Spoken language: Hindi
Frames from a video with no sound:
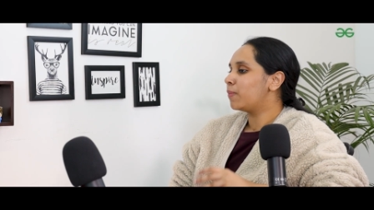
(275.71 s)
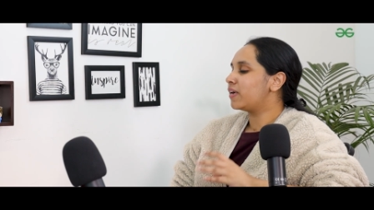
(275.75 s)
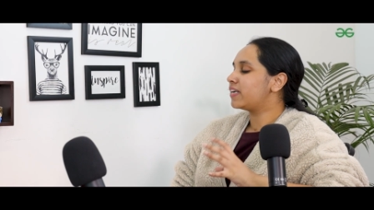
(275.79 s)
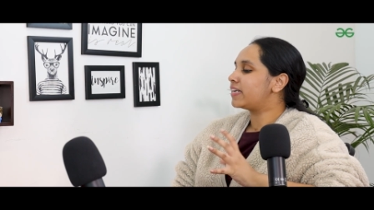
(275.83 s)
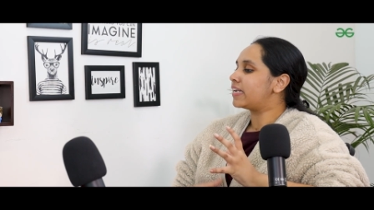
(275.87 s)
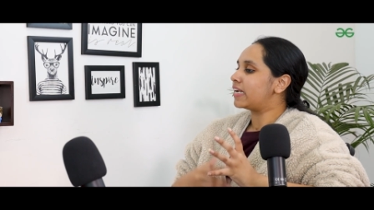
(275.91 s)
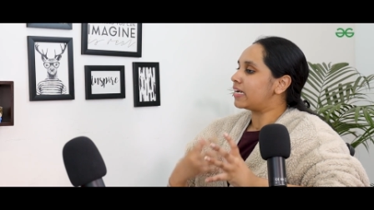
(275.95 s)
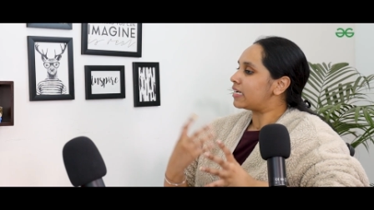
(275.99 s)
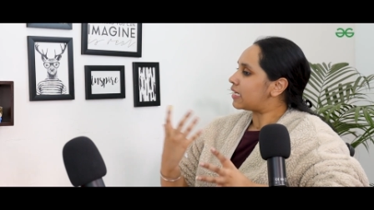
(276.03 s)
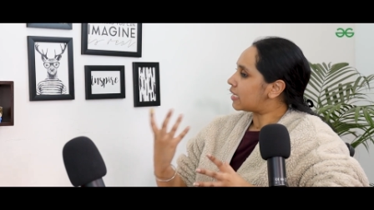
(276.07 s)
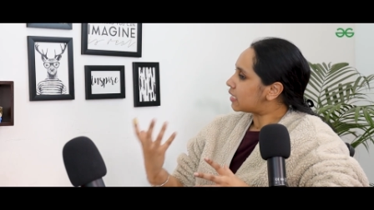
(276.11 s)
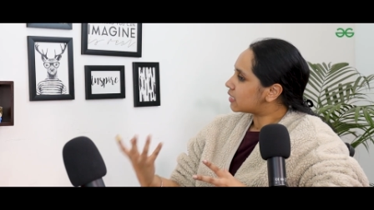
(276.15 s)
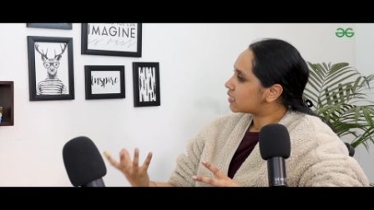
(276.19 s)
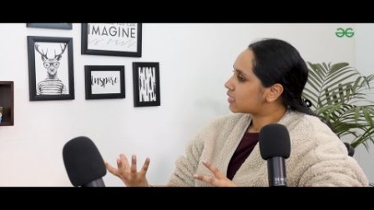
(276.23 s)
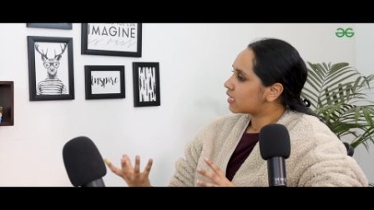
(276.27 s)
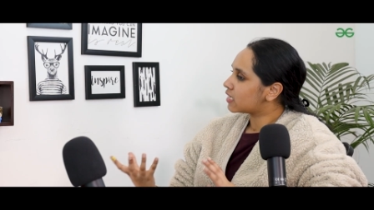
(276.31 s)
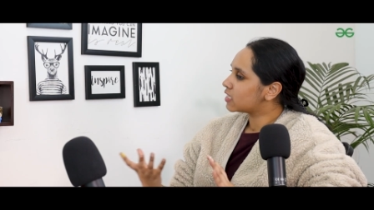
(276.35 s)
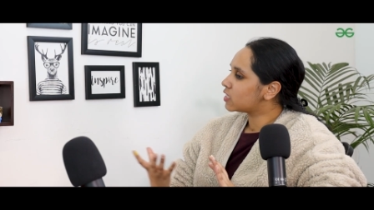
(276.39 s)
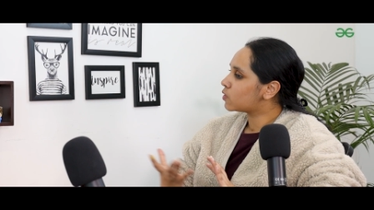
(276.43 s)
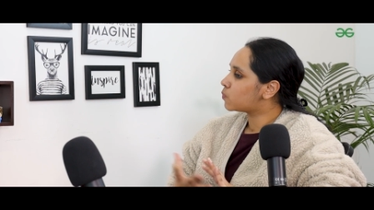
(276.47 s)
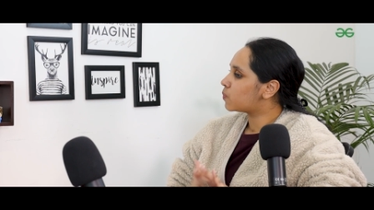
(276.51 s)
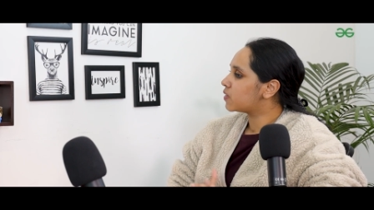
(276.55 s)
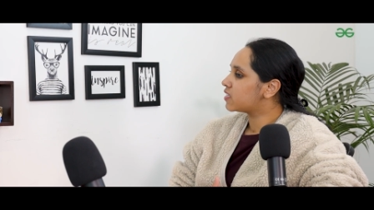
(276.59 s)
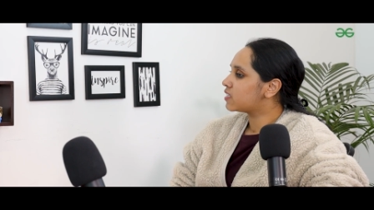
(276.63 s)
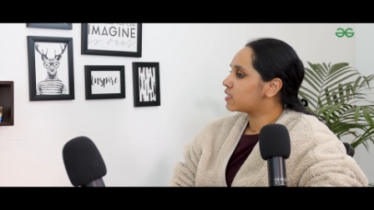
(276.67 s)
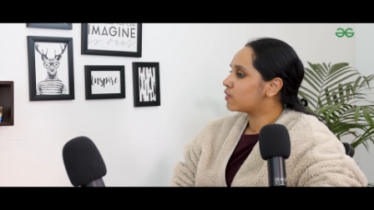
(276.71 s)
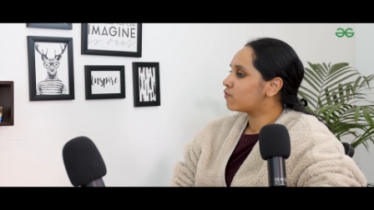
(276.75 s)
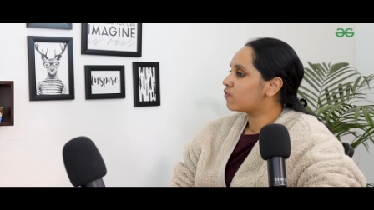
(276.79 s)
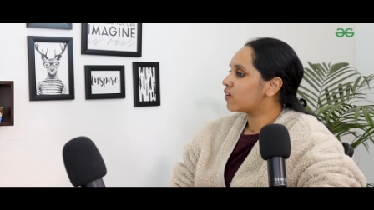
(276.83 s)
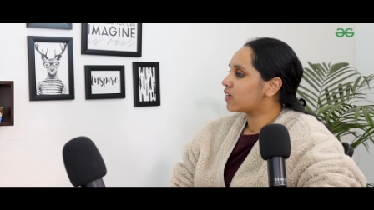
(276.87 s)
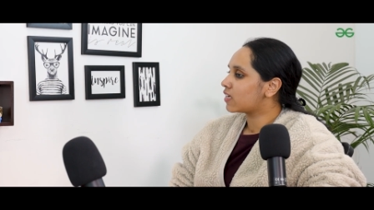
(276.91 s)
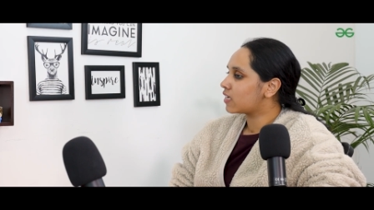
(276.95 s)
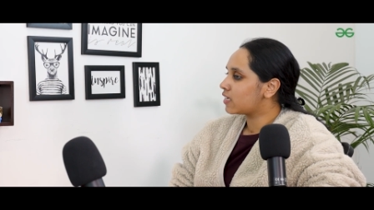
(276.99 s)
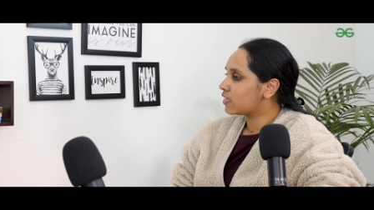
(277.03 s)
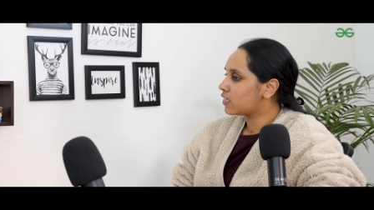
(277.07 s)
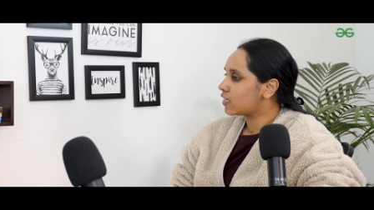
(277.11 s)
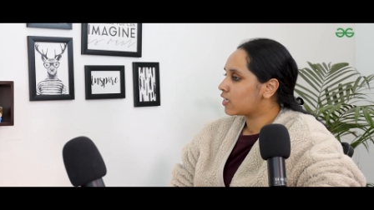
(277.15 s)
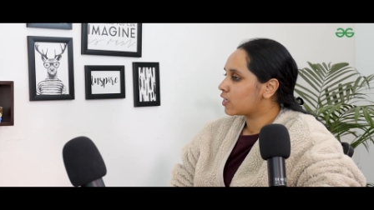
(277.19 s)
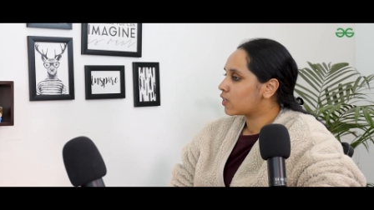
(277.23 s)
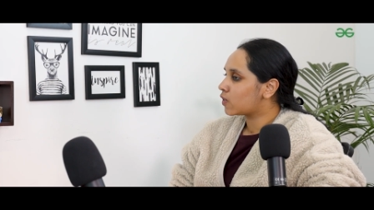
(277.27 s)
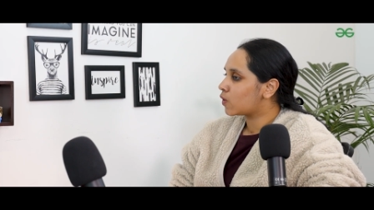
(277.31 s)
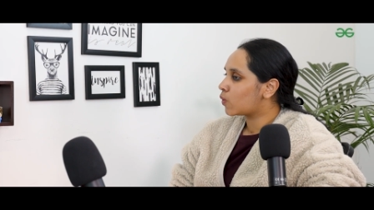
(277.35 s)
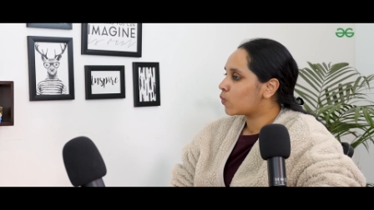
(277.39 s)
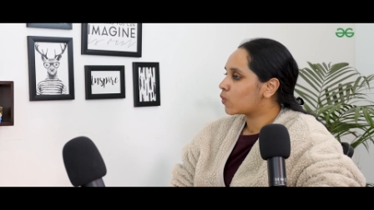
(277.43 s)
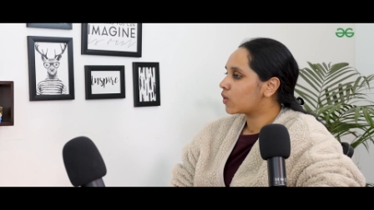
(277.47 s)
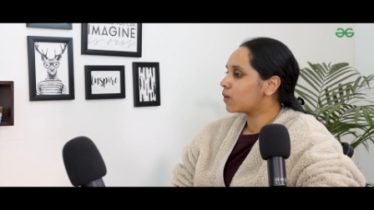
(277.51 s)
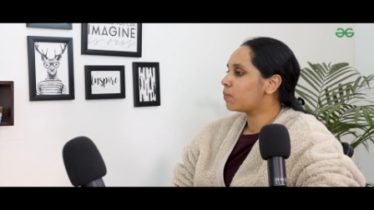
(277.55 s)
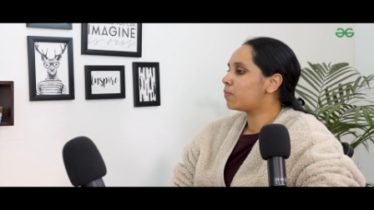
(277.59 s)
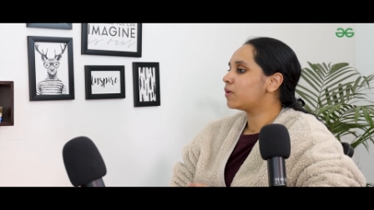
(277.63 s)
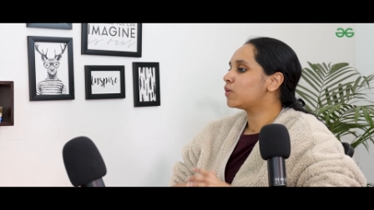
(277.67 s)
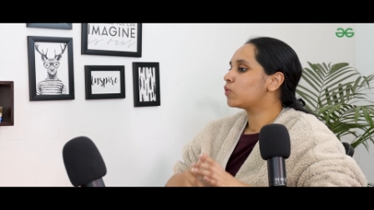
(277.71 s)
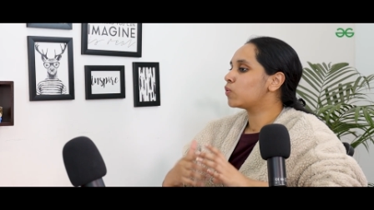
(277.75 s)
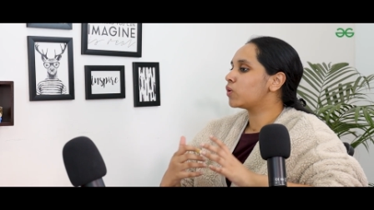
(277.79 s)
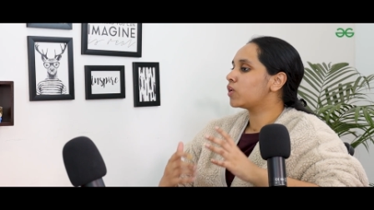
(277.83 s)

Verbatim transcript: मैं डेटा साइंस स्पेसिफिकली नहीं कहूँगी